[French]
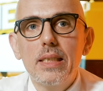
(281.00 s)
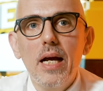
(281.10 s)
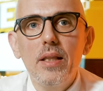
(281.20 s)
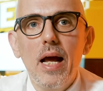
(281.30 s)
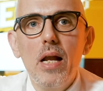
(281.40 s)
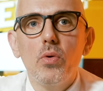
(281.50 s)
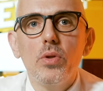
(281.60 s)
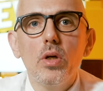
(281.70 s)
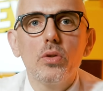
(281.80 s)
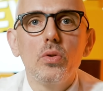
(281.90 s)
Carnal au
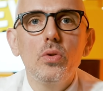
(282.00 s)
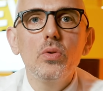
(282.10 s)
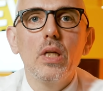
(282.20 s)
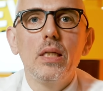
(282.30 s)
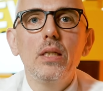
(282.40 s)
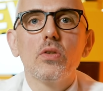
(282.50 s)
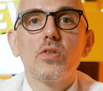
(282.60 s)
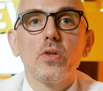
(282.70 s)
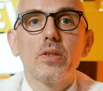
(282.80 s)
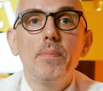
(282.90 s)
nord de New Delhi, ne se
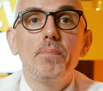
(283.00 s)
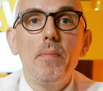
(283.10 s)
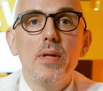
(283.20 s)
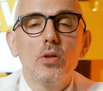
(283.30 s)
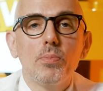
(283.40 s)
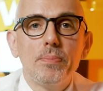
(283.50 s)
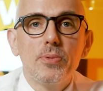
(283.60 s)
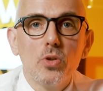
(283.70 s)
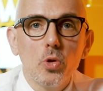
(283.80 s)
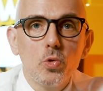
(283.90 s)
sentait pas bien depuis
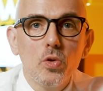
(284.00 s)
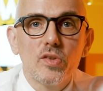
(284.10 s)
plusieurs jours.